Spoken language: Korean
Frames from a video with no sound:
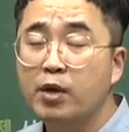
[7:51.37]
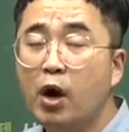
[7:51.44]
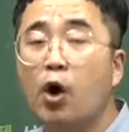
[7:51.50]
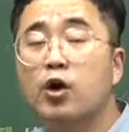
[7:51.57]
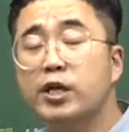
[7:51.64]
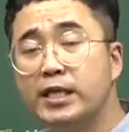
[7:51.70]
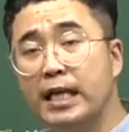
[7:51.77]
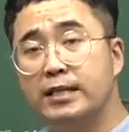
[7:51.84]

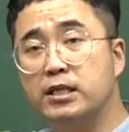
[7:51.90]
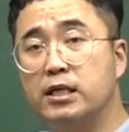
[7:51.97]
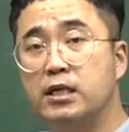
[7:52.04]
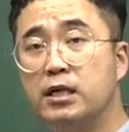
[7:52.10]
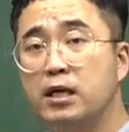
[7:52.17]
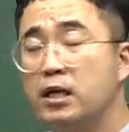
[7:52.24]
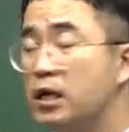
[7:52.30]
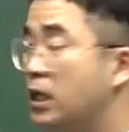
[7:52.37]
어린애들.
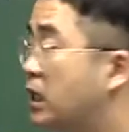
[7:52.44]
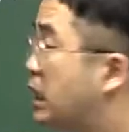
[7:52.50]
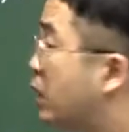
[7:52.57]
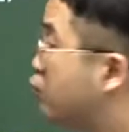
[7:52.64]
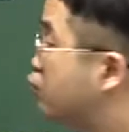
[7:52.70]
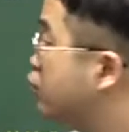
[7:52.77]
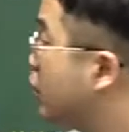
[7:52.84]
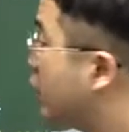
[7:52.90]
이게
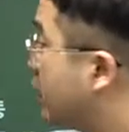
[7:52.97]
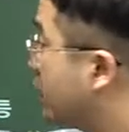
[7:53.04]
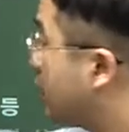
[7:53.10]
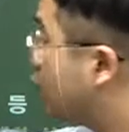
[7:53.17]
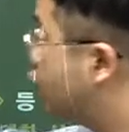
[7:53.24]
군역인데